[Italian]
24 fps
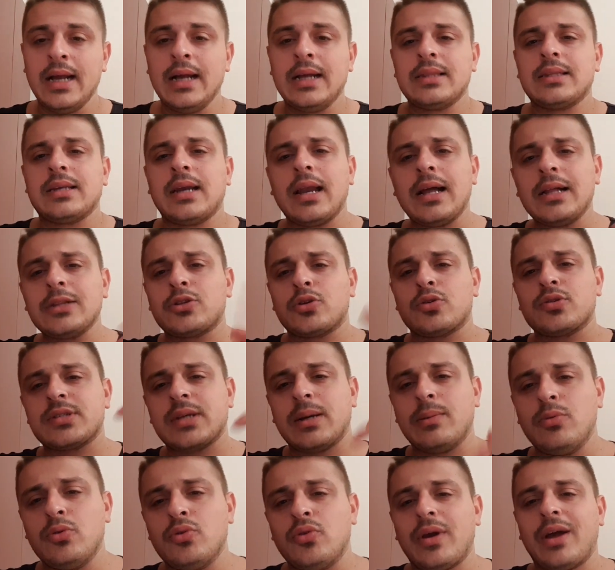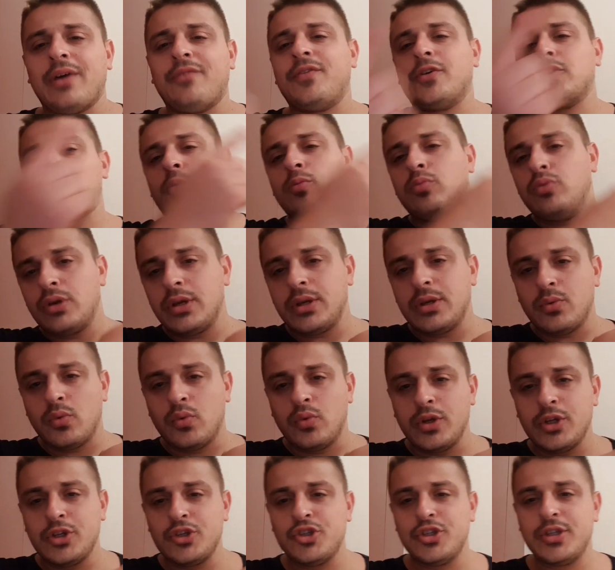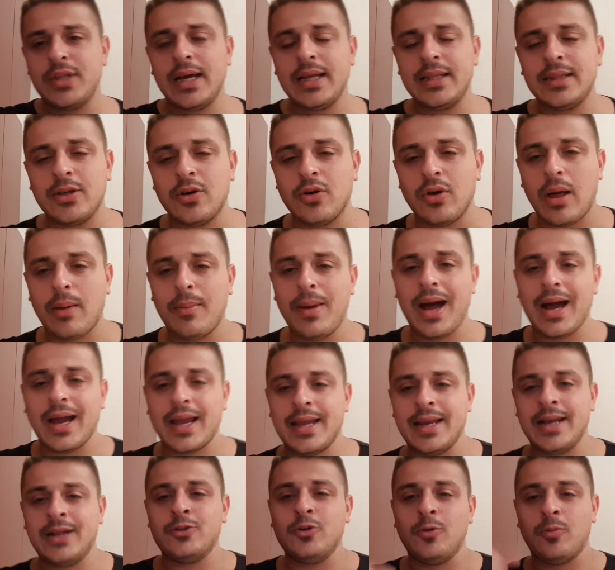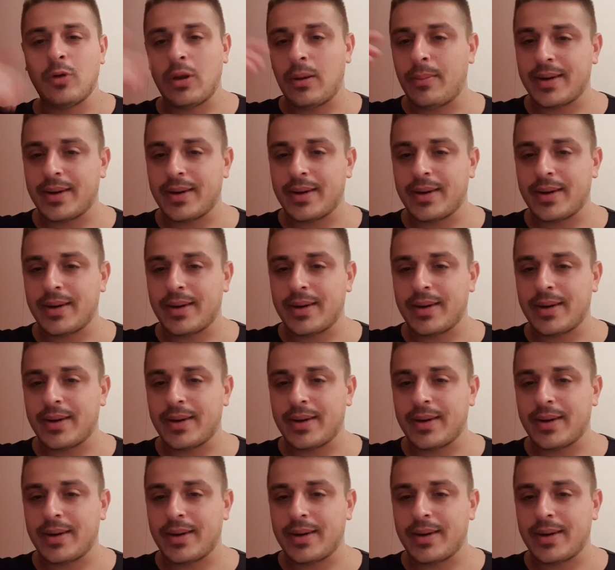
Tra l'altro ho saputo che ha fatto pure un incidente con la macchina dopo la